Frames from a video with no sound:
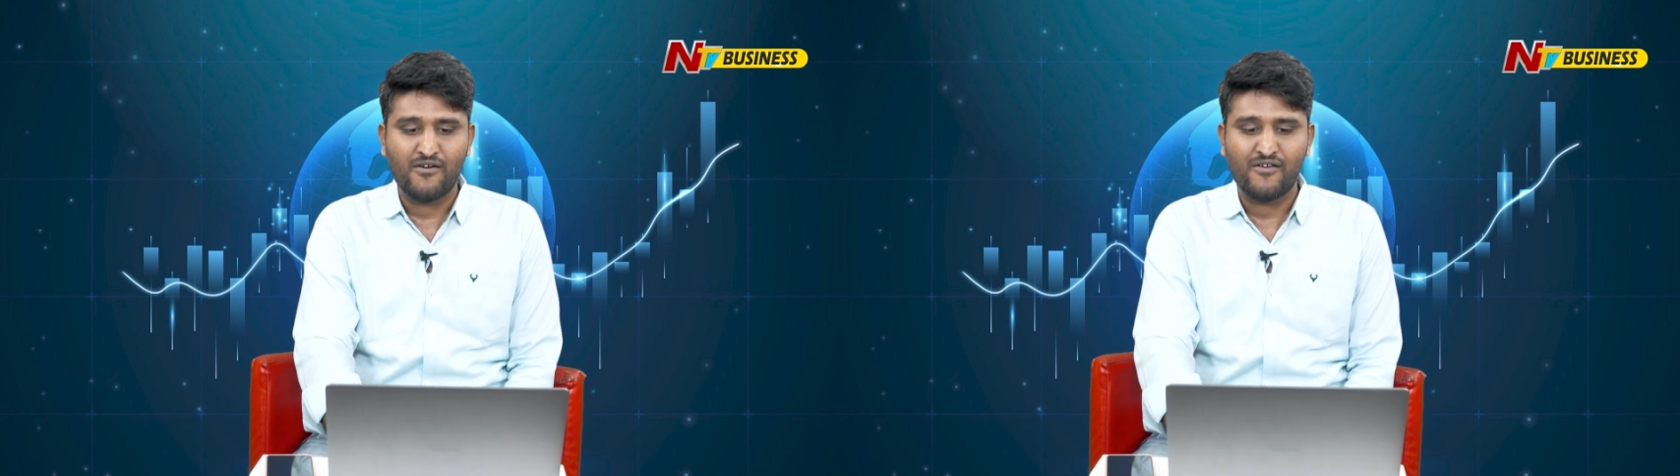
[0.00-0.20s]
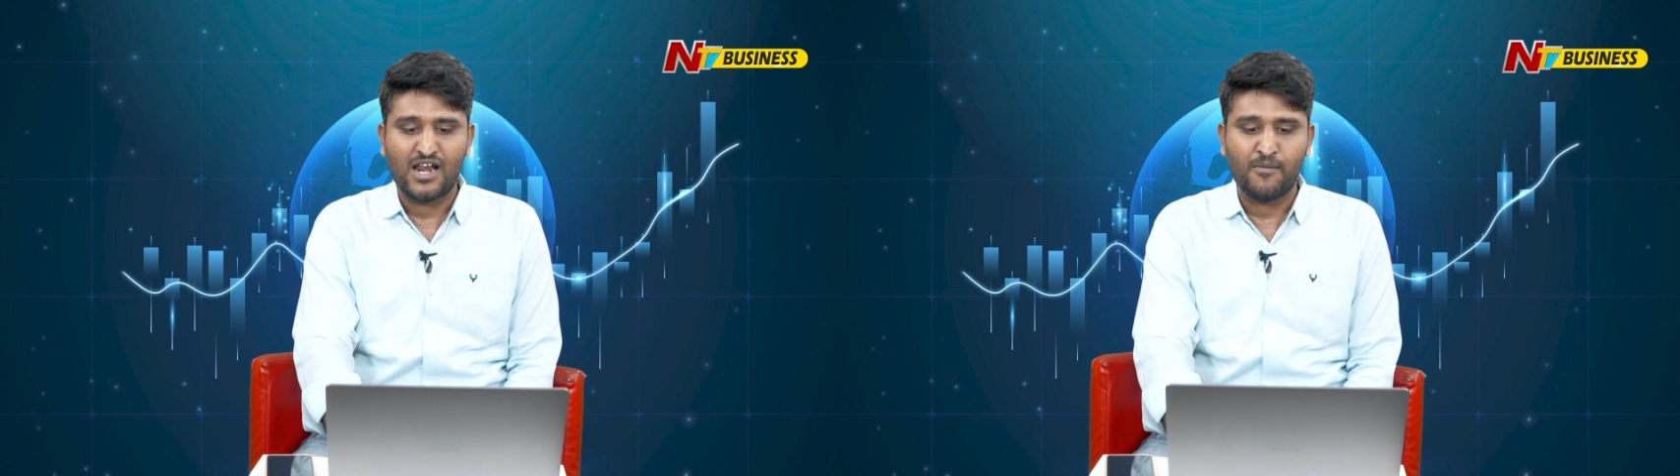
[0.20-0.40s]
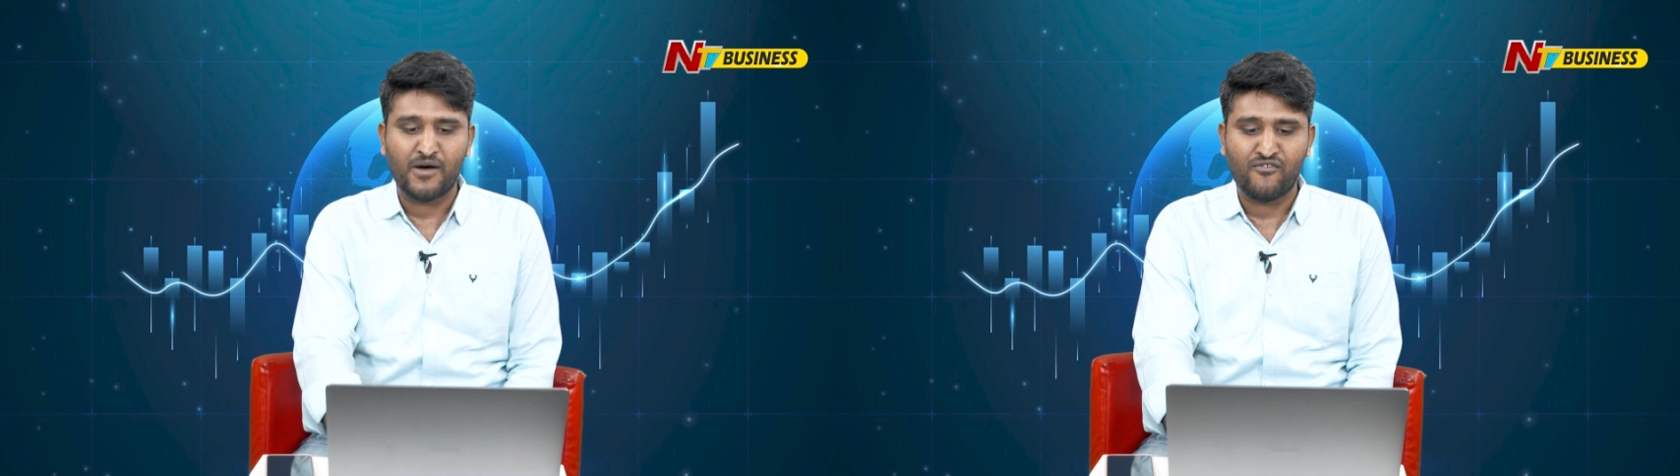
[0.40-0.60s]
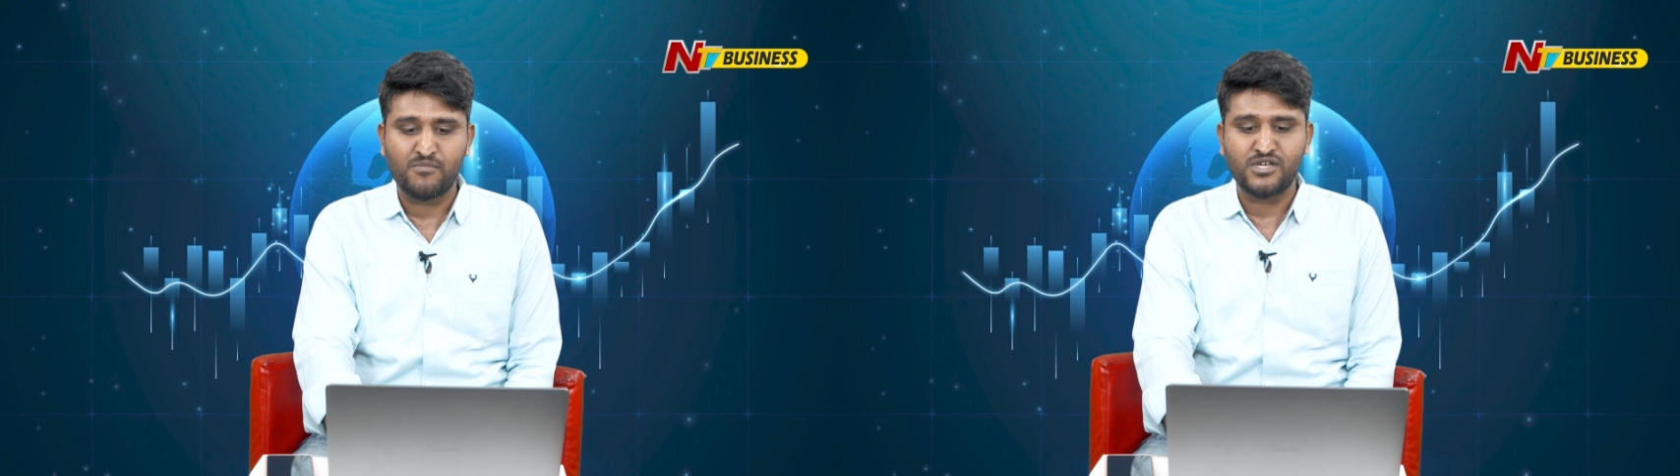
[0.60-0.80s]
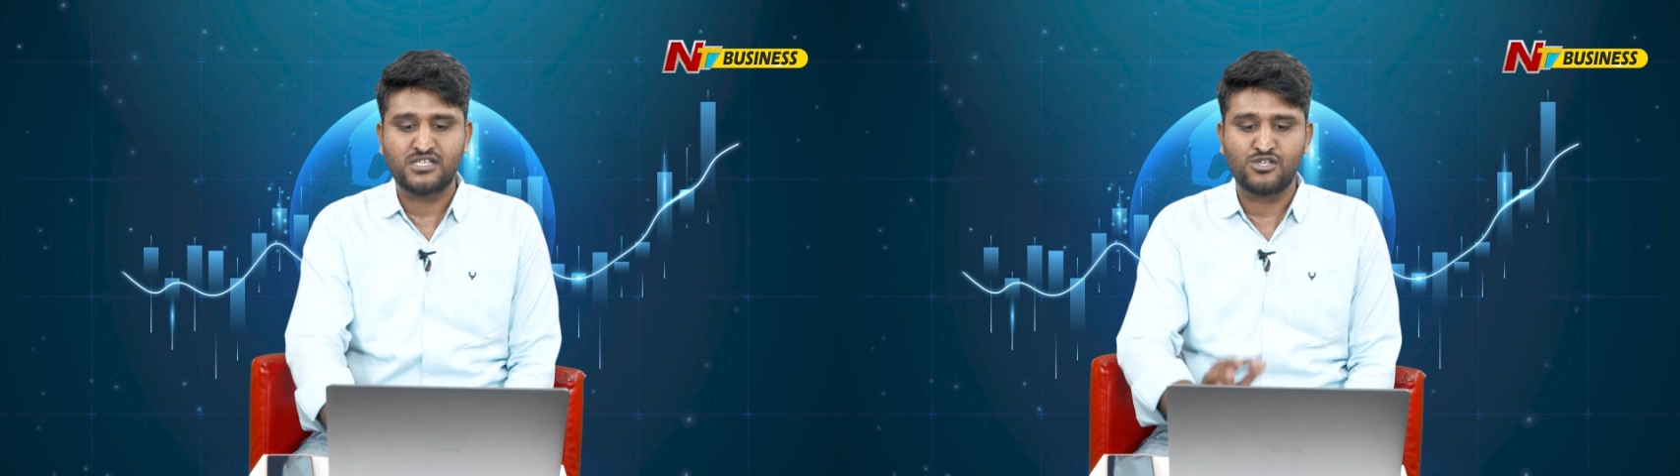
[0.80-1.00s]
ఏవేవి ఎలా
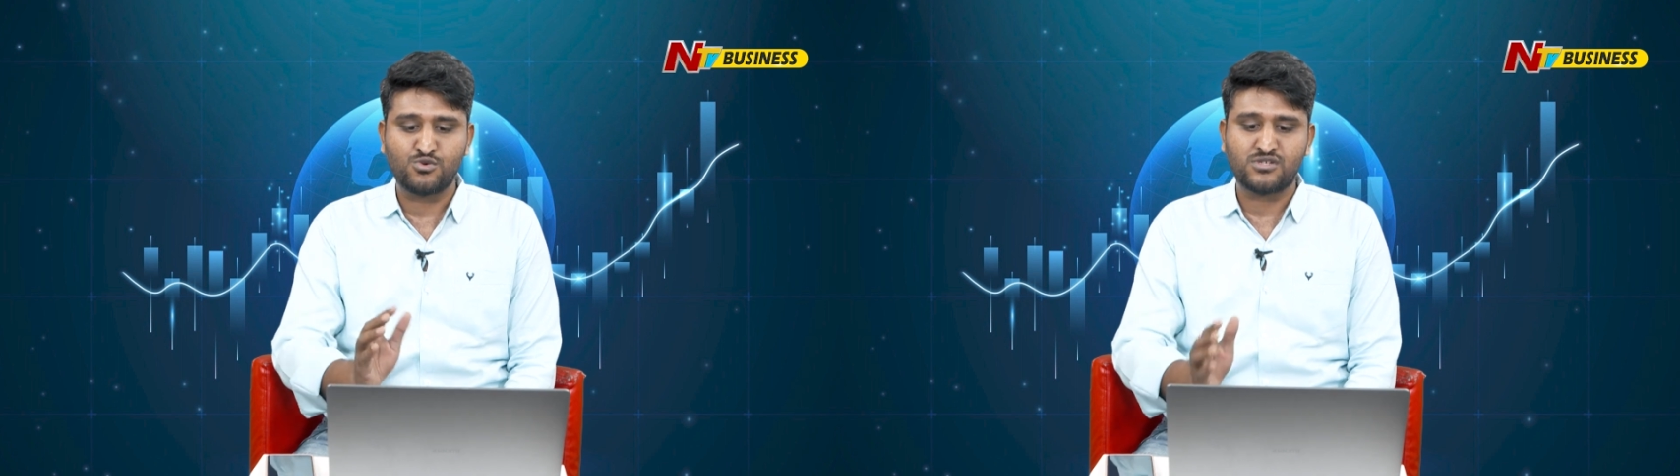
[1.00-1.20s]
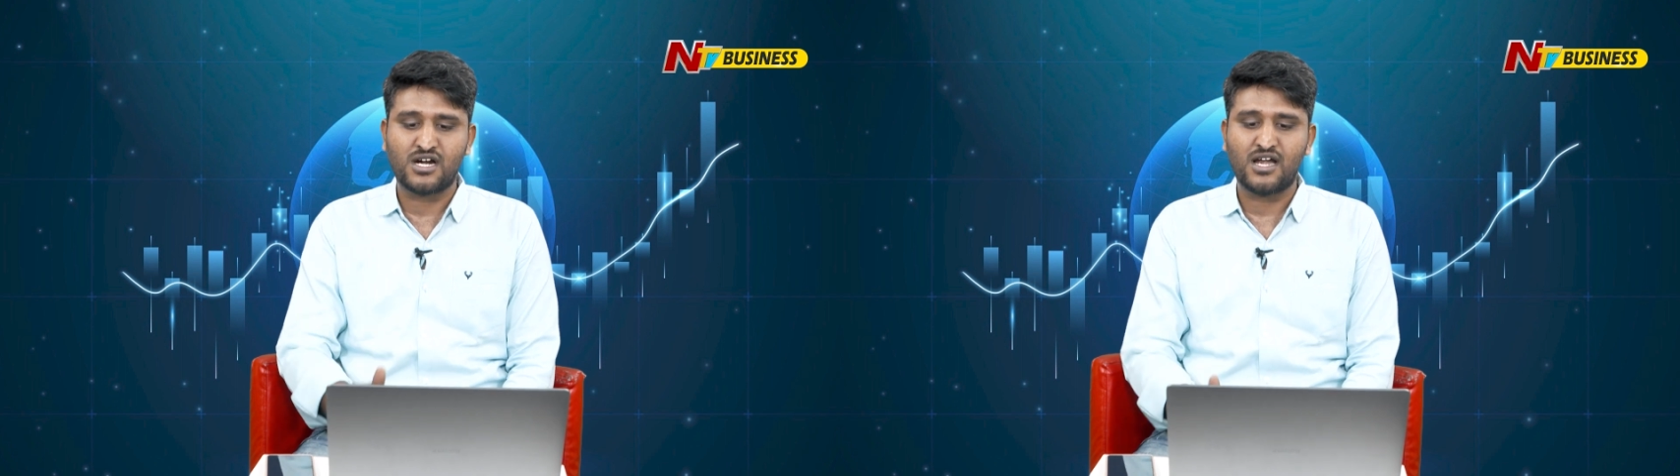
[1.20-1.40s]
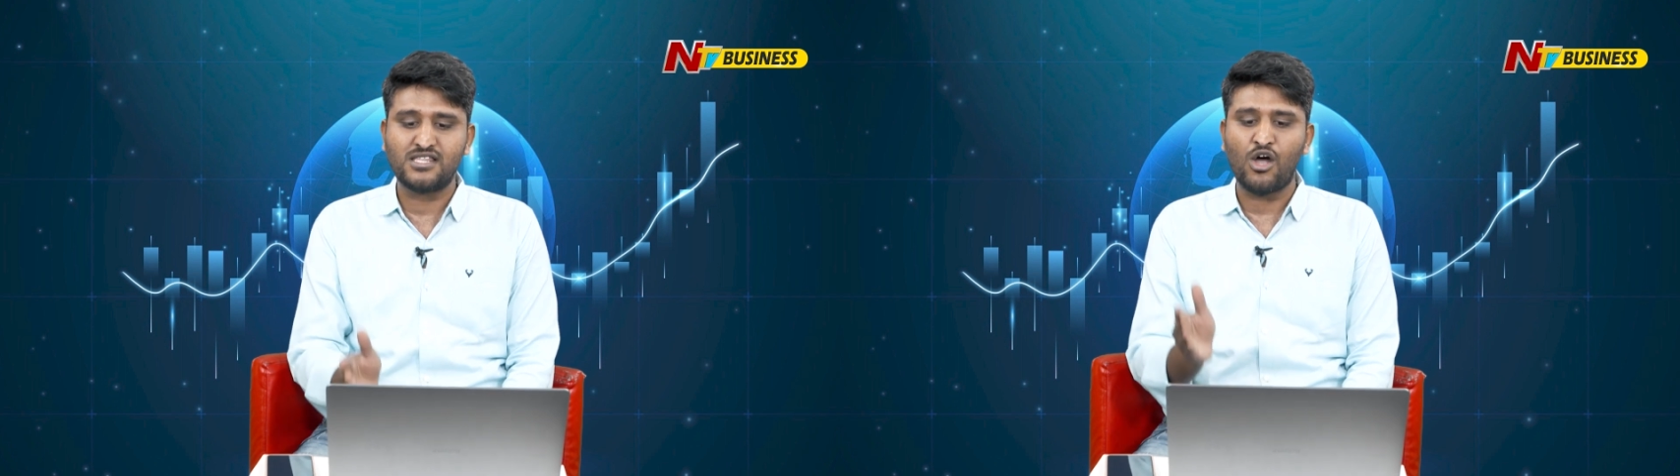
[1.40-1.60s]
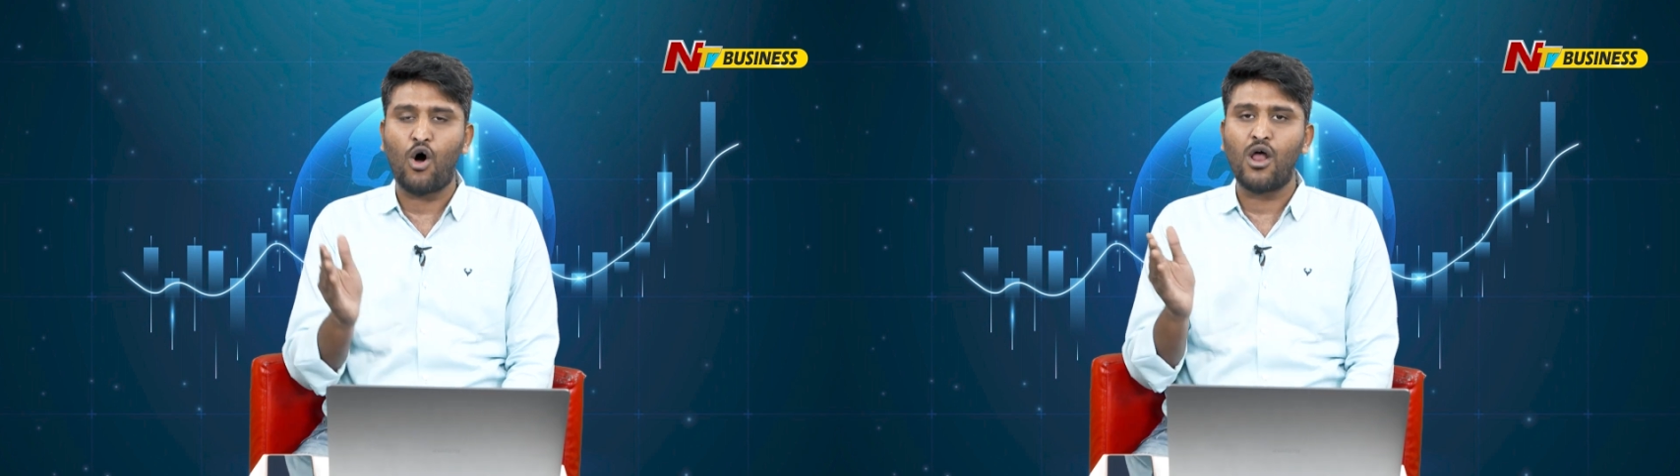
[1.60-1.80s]
పర్ఫామ్ చేసాను చూసినట్లయితే